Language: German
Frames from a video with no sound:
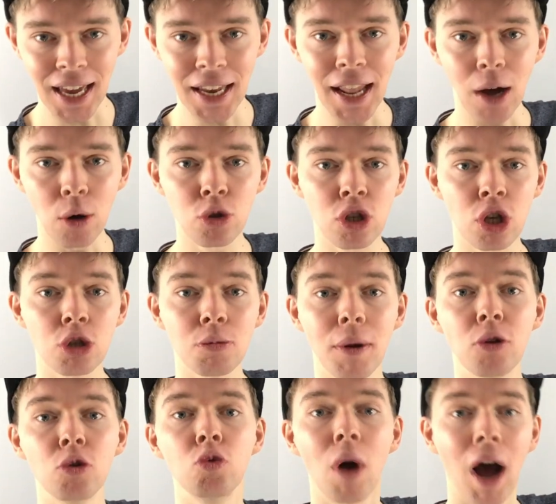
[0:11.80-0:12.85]
eine
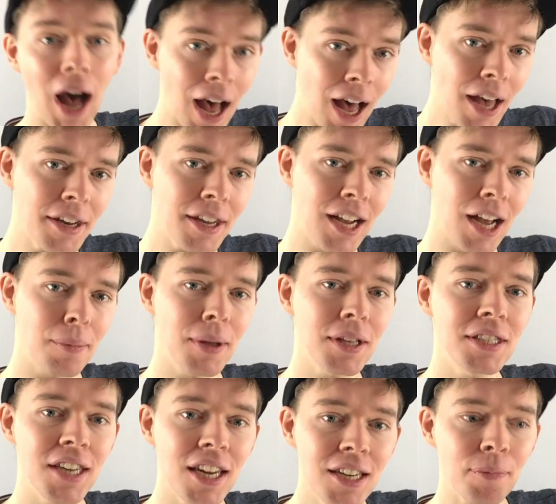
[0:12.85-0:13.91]
Ausgangsspannung UA an der
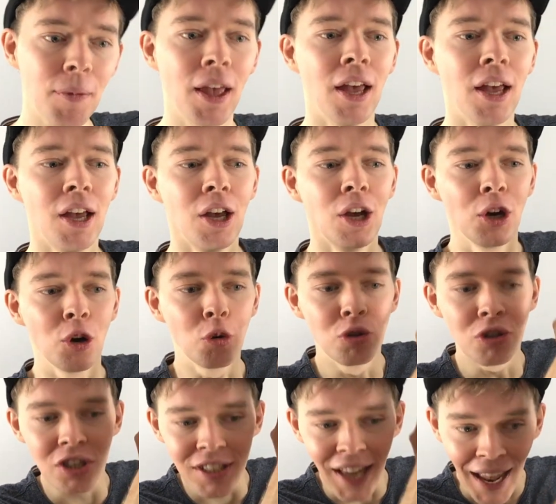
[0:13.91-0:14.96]
Kapazität.
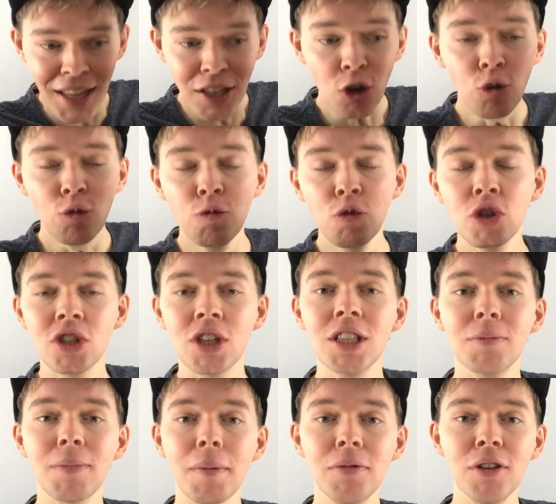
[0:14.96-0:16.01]
Und dann gucken wir uns
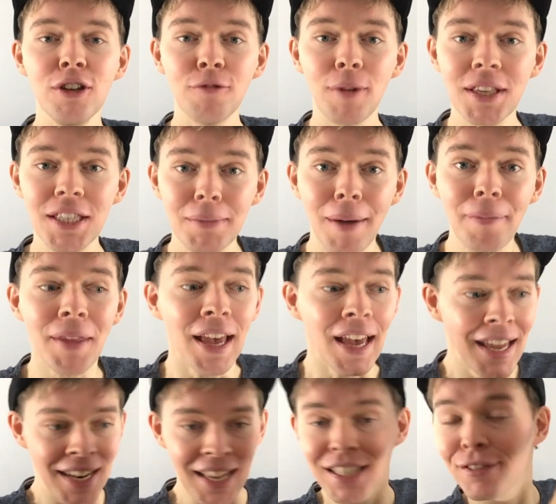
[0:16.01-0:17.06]
jetzt beim Tiefpass immer
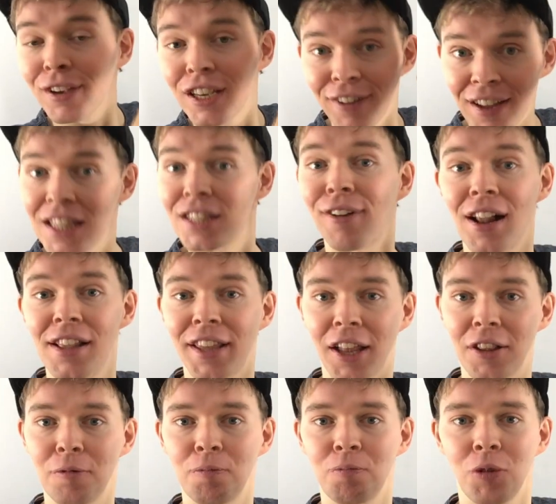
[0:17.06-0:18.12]
das Frequenzverhalten
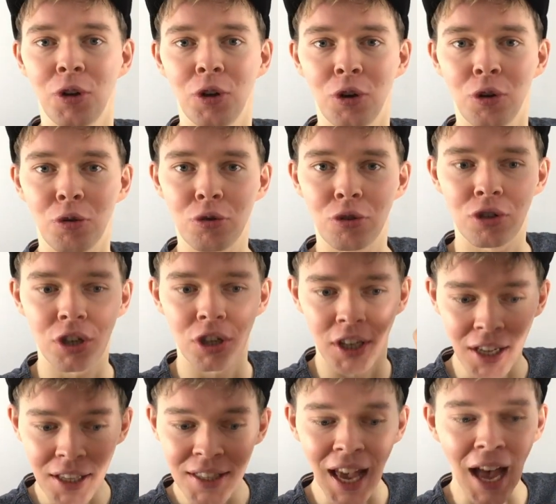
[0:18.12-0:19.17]
an. Und
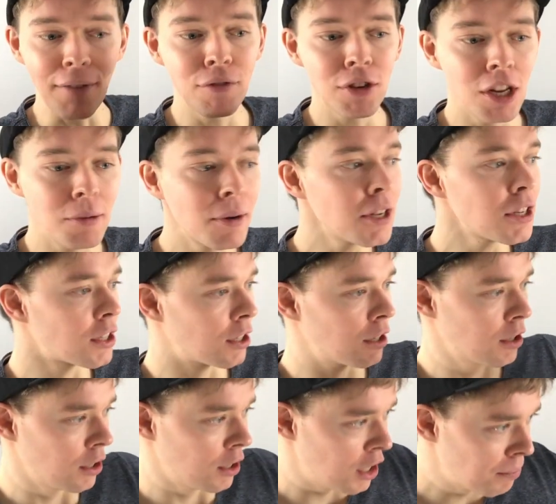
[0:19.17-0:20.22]
jetzt haben wir
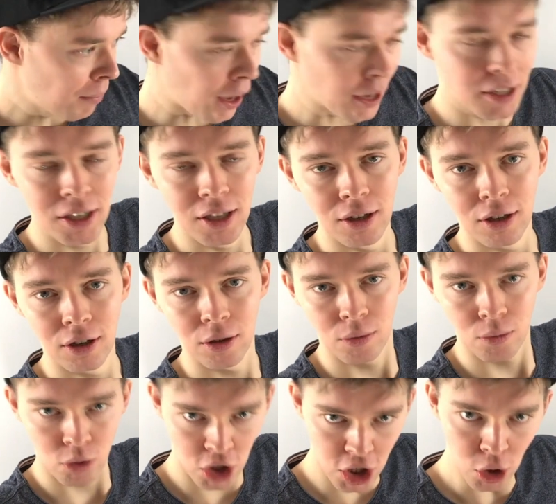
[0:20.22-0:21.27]
nämlich immer hier
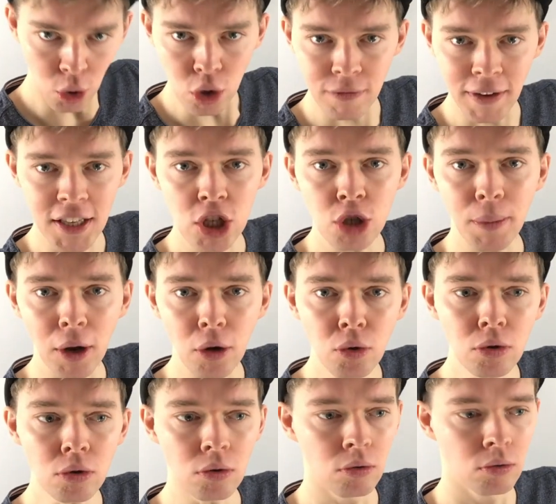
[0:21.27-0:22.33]

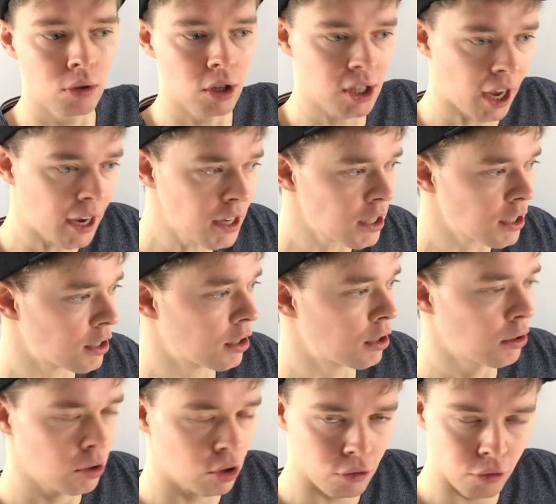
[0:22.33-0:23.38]
Sinuswechselspannung. Das
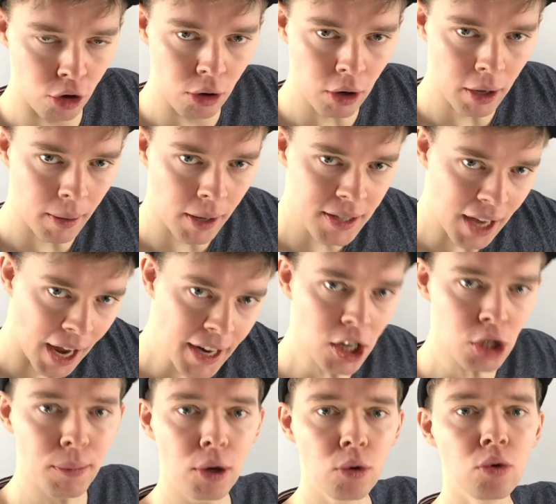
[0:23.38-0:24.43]
heißt, sowohl als
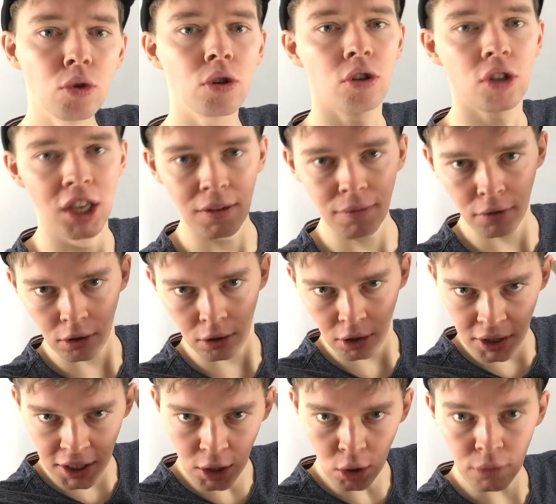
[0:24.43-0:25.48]
Eingangsspannung geben wir
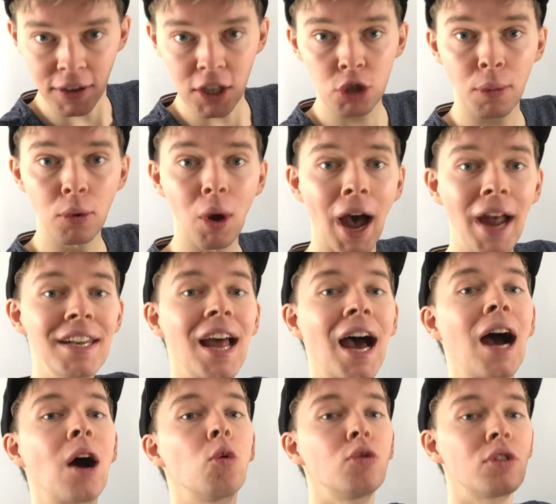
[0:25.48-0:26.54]
eine Sinuswechselspannung ein
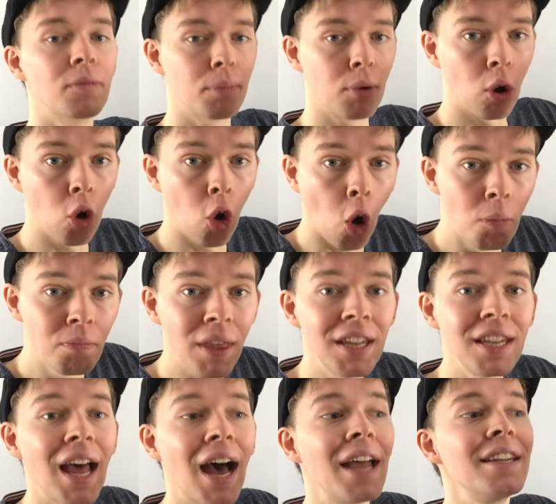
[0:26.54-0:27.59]
und bekommen
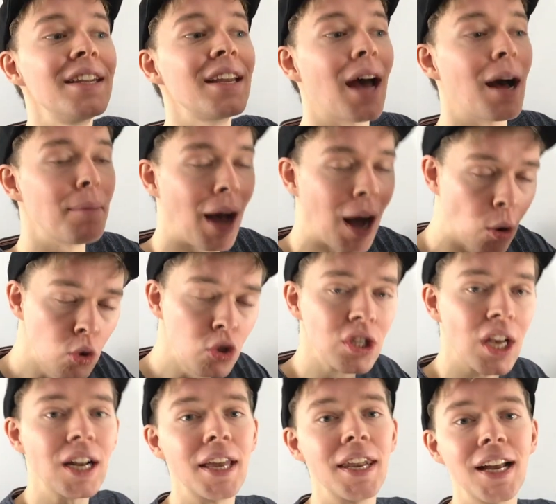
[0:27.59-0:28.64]
dann de, am
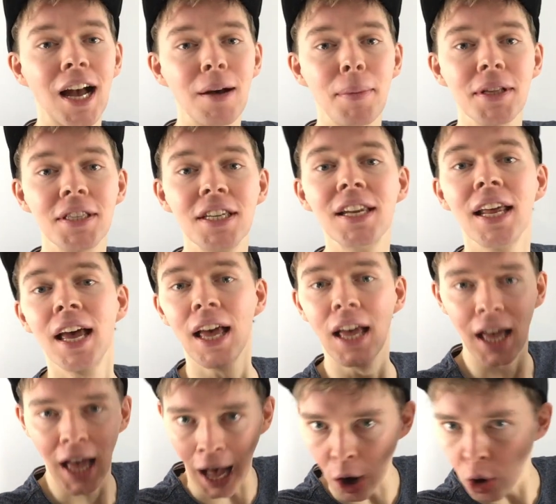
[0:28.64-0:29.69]
Ausgang, an der Kapazität
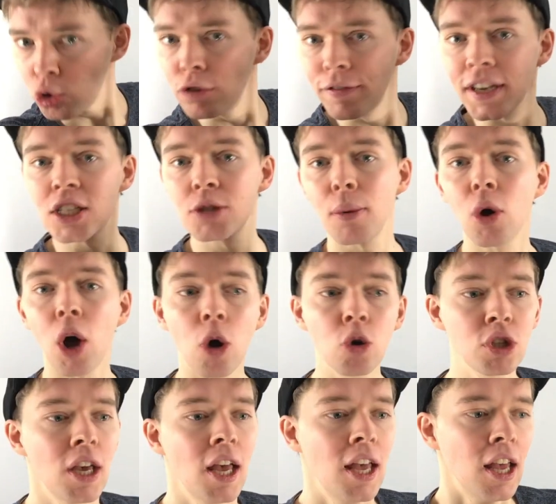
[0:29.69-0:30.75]
auch eine Wechselspannung
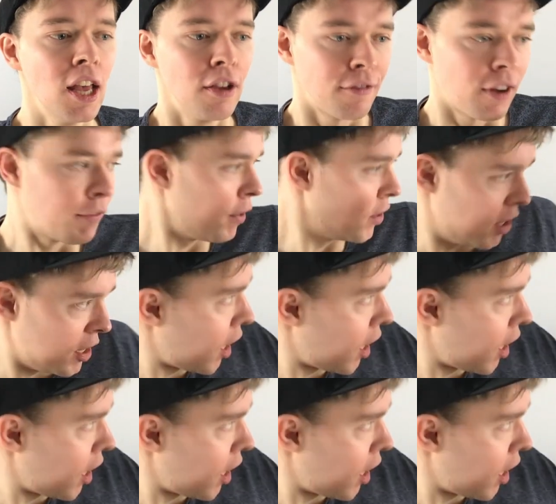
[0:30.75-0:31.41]
raus. Weil wir sehen